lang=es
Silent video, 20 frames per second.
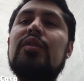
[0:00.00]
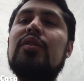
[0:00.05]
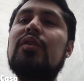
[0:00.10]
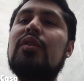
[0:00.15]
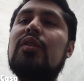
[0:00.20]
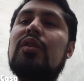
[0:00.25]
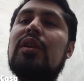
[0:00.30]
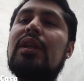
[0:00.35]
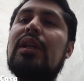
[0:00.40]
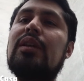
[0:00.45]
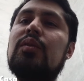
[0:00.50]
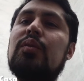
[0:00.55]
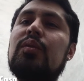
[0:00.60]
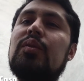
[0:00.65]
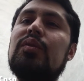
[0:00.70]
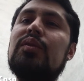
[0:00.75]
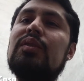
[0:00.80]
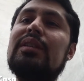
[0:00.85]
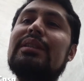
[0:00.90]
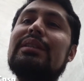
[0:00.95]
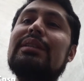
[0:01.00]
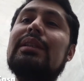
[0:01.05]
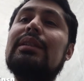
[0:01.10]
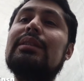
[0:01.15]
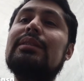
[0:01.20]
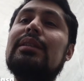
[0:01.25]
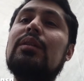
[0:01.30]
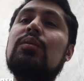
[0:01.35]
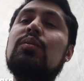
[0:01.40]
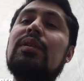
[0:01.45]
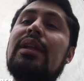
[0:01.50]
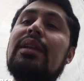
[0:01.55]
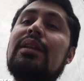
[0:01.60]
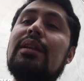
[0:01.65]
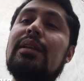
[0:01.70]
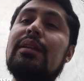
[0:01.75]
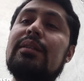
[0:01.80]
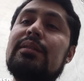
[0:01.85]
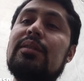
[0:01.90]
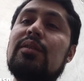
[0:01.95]
con la luz desde una
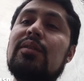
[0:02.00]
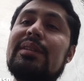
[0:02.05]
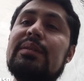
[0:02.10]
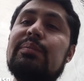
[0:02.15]
dirección